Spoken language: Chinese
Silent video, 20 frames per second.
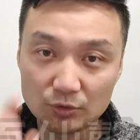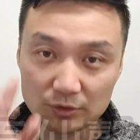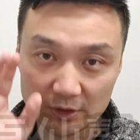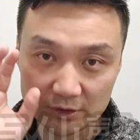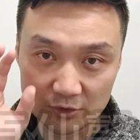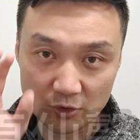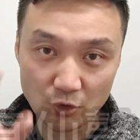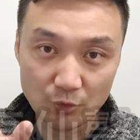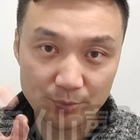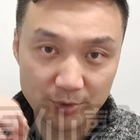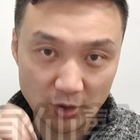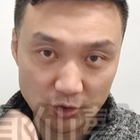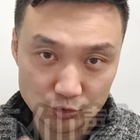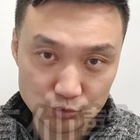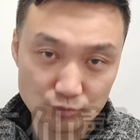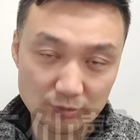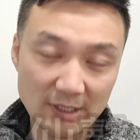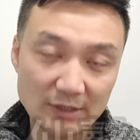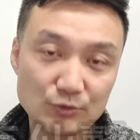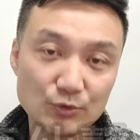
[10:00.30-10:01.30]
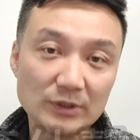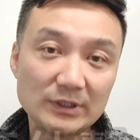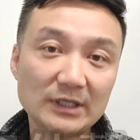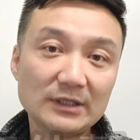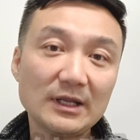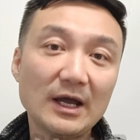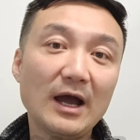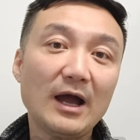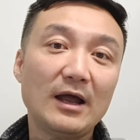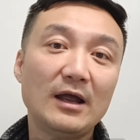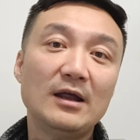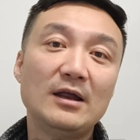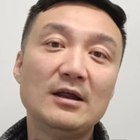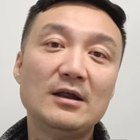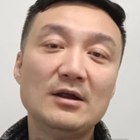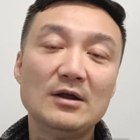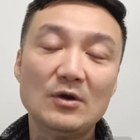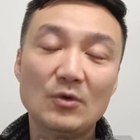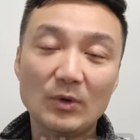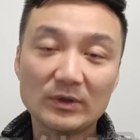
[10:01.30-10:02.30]
口的投票数来决定的。
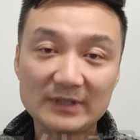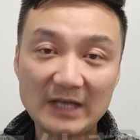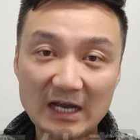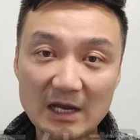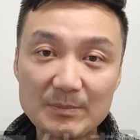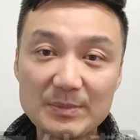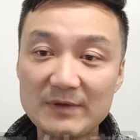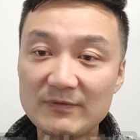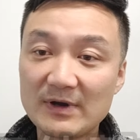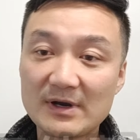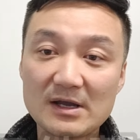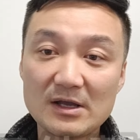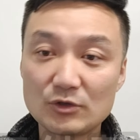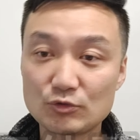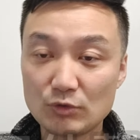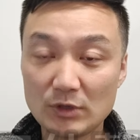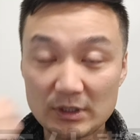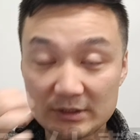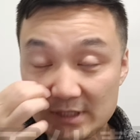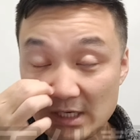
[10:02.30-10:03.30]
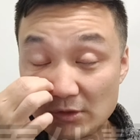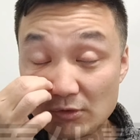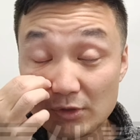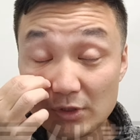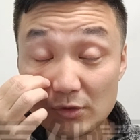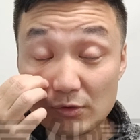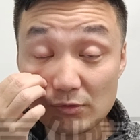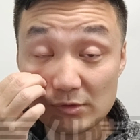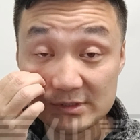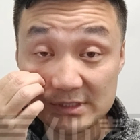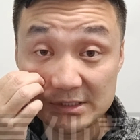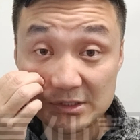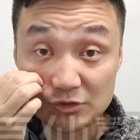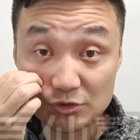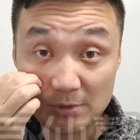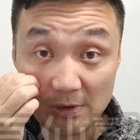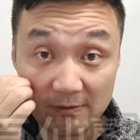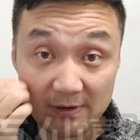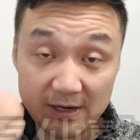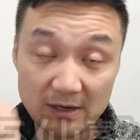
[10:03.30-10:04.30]
我打个比方，刚刚说了，加州一共有
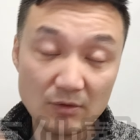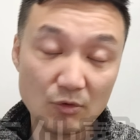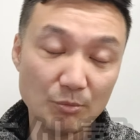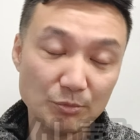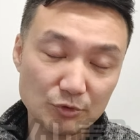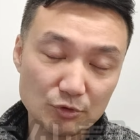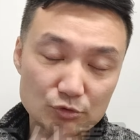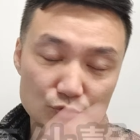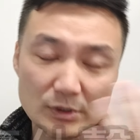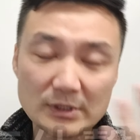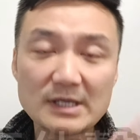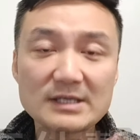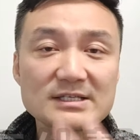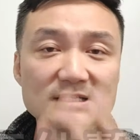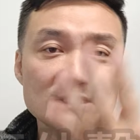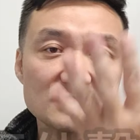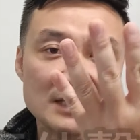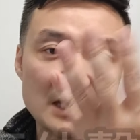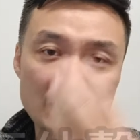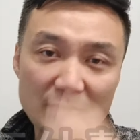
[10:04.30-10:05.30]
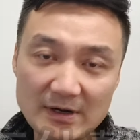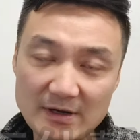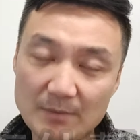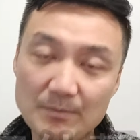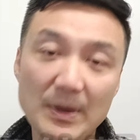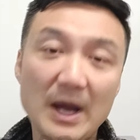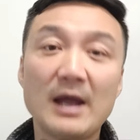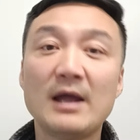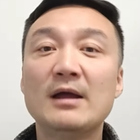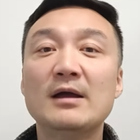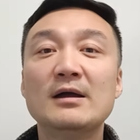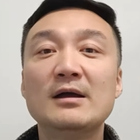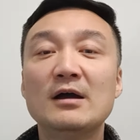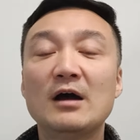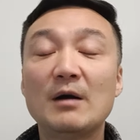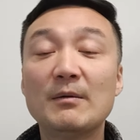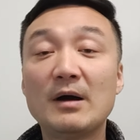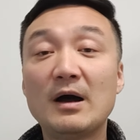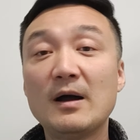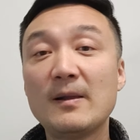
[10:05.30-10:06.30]
3,900 万人，我们就算它 4,000 万人吧，
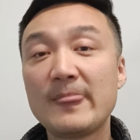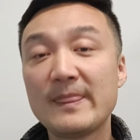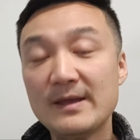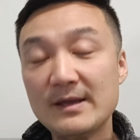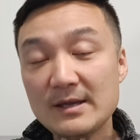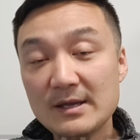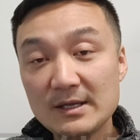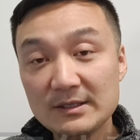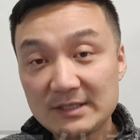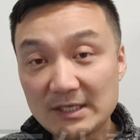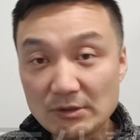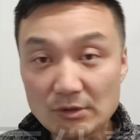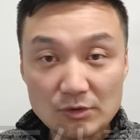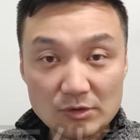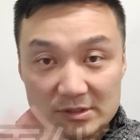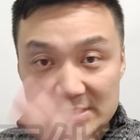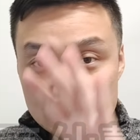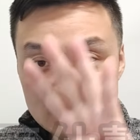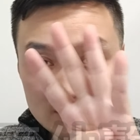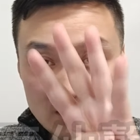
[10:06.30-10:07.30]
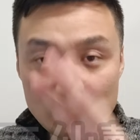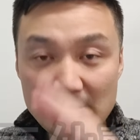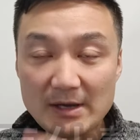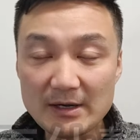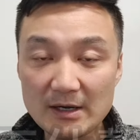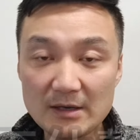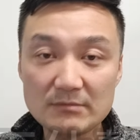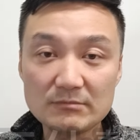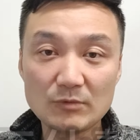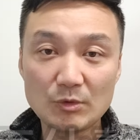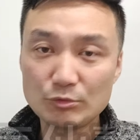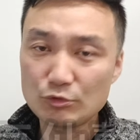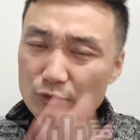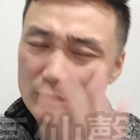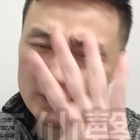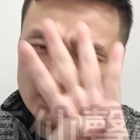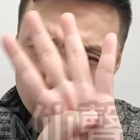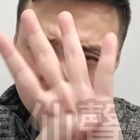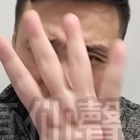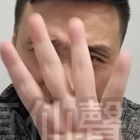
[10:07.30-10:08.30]
好不好？加州有 4,000 万人，我们就
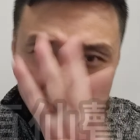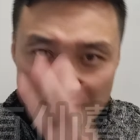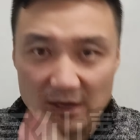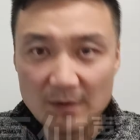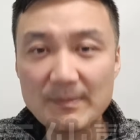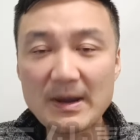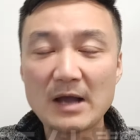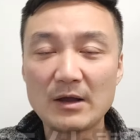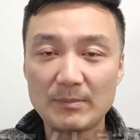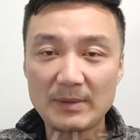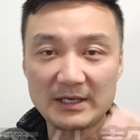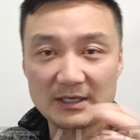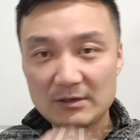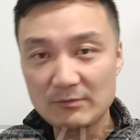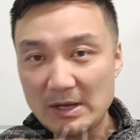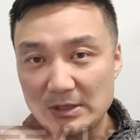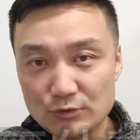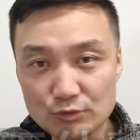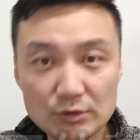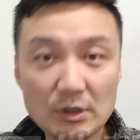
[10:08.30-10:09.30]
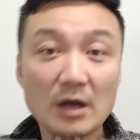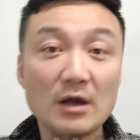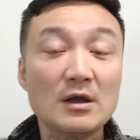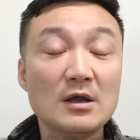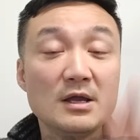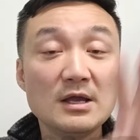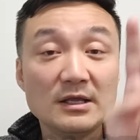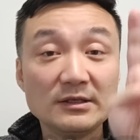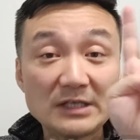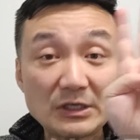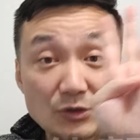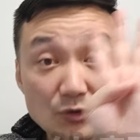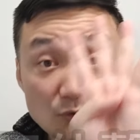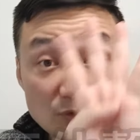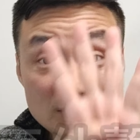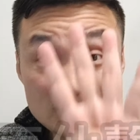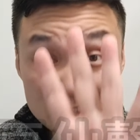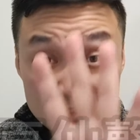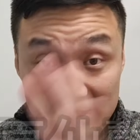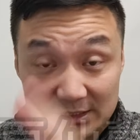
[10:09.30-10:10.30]
算 4,000 人吧，把这个万去掉。加州
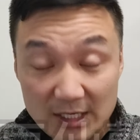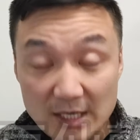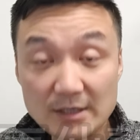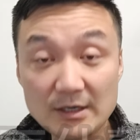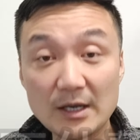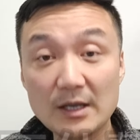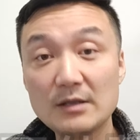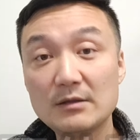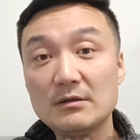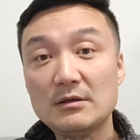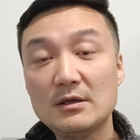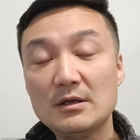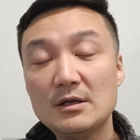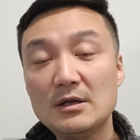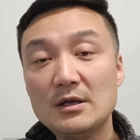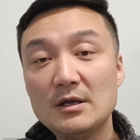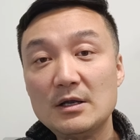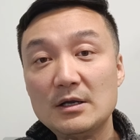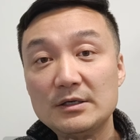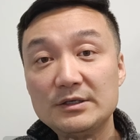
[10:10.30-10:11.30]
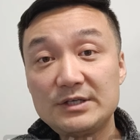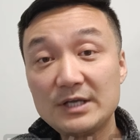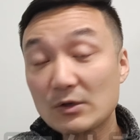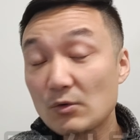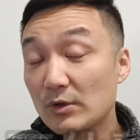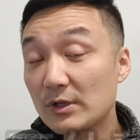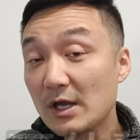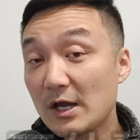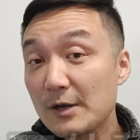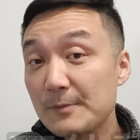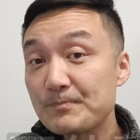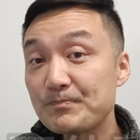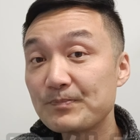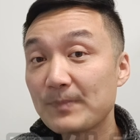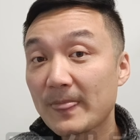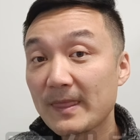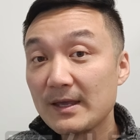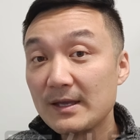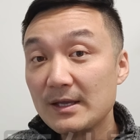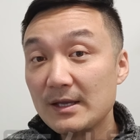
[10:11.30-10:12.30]
有 4,000 人，结果呢，
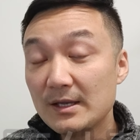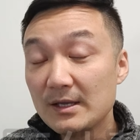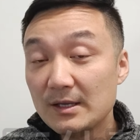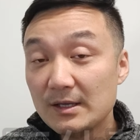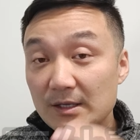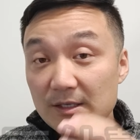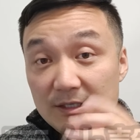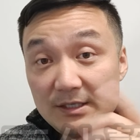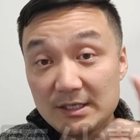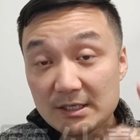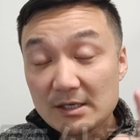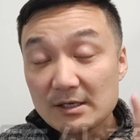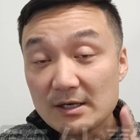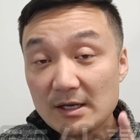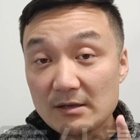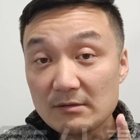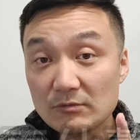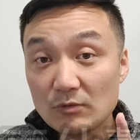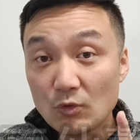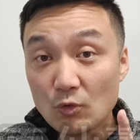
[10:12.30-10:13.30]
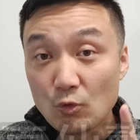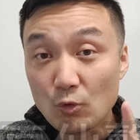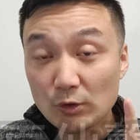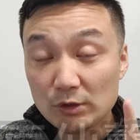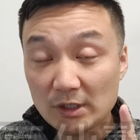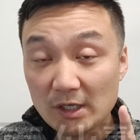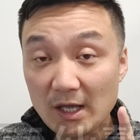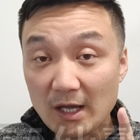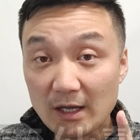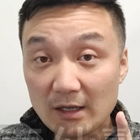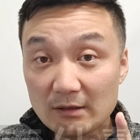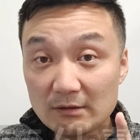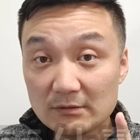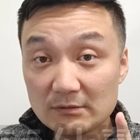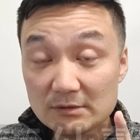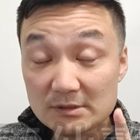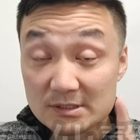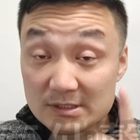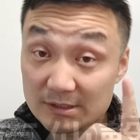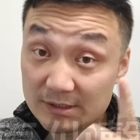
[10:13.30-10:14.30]
一个人获得了
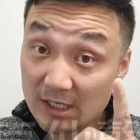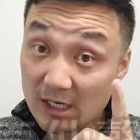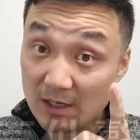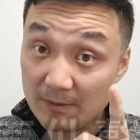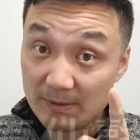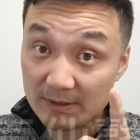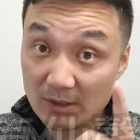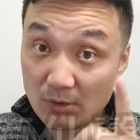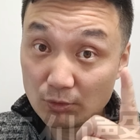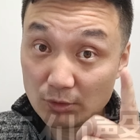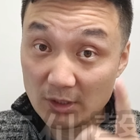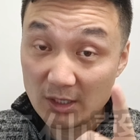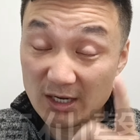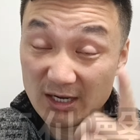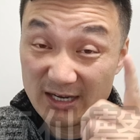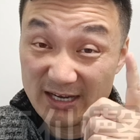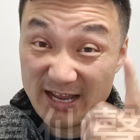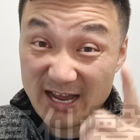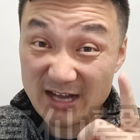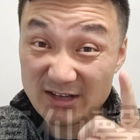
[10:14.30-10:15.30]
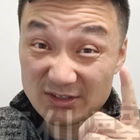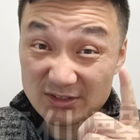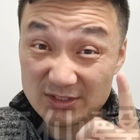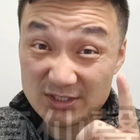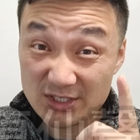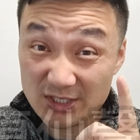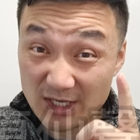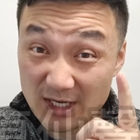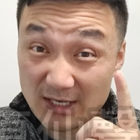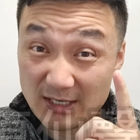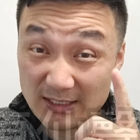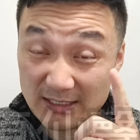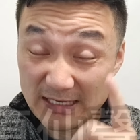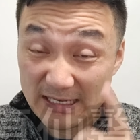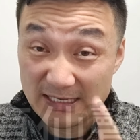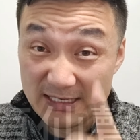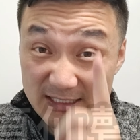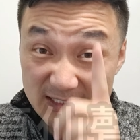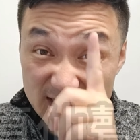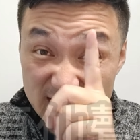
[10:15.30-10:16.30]
4,000 人嘛，他获得了
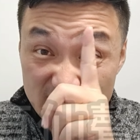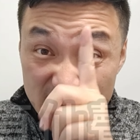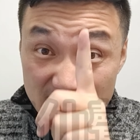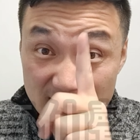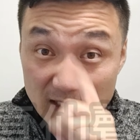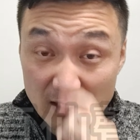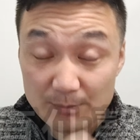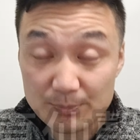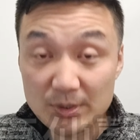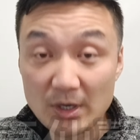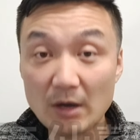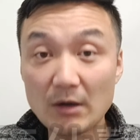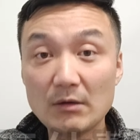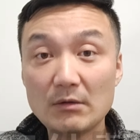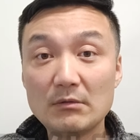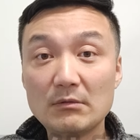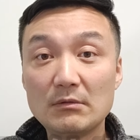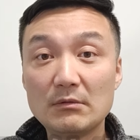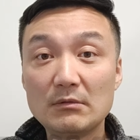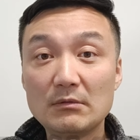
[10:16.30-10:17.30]
2,001 张票，